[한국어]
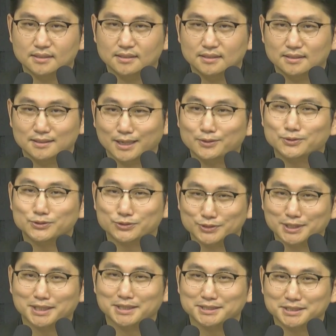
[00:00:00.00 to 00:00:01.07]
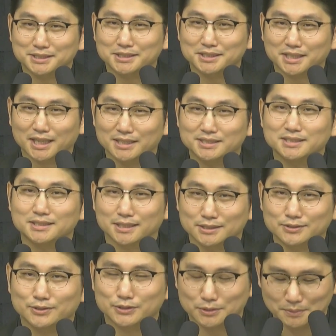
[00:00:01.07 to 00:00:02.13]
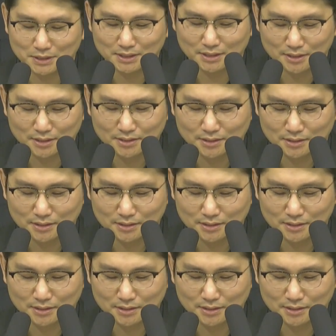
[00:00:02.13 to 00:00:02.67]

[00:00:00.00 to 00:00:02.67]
라고 주장하지 않는다는 것입니다.